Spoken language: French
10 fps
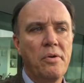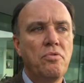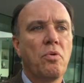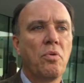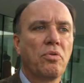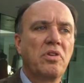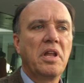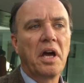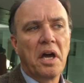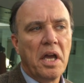où on
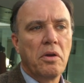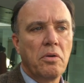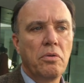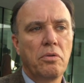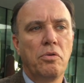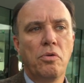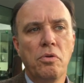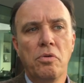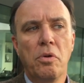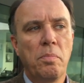considérerait que
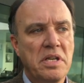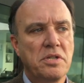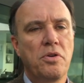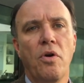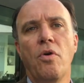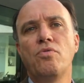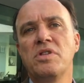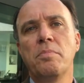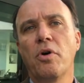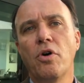le, patient ou
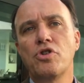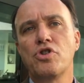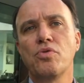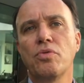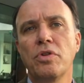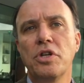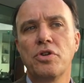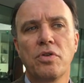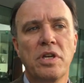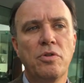ses proches sont des
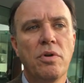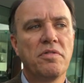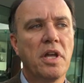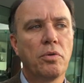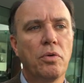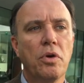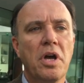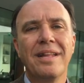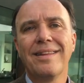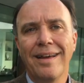gens qui doivent être
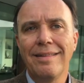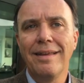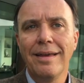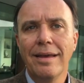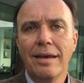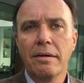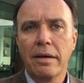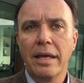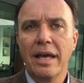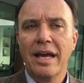traités.
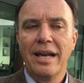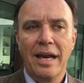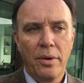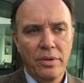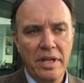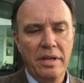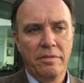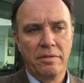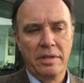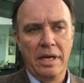Là, mm. on est
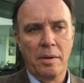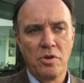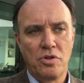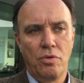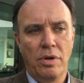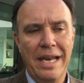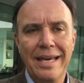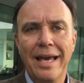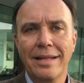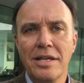clairement sur
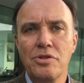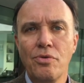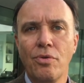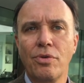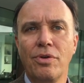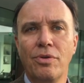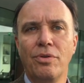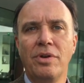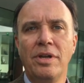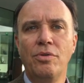l'incarnation
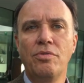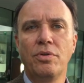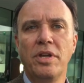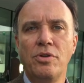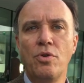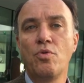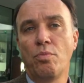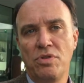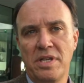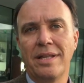qu'il nous faut des lieux où on
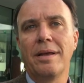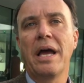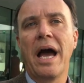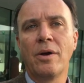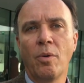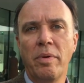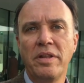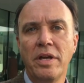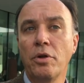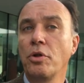puisse être
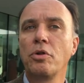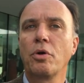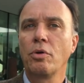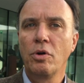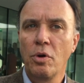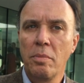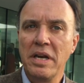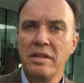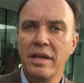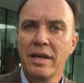accompagné dans notre
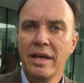globalité.